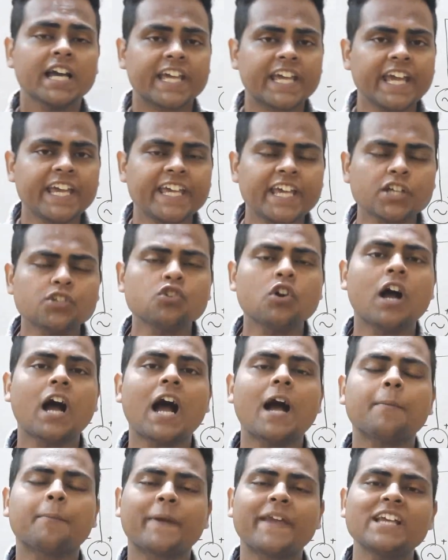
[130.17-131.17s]
कि ये जो
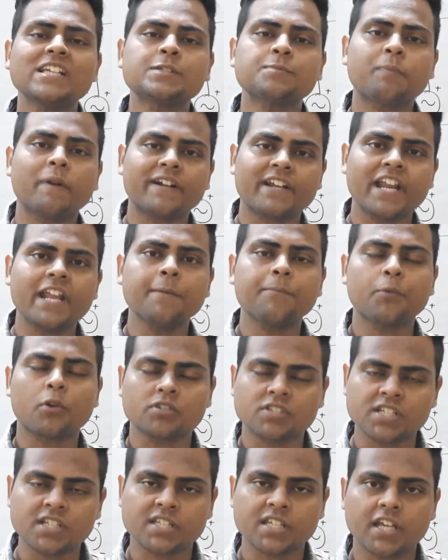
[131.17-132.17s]
आपकी स्पटरिंग
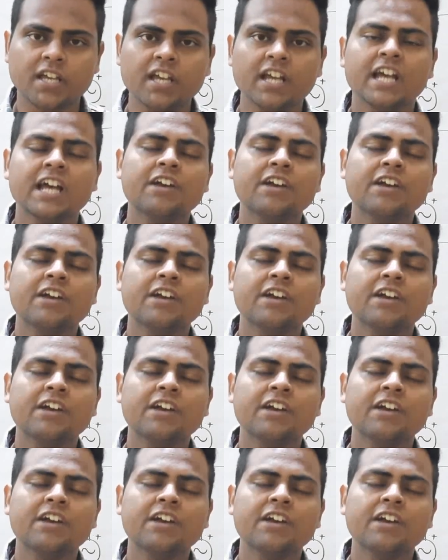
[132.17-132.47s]
प्रोसेस है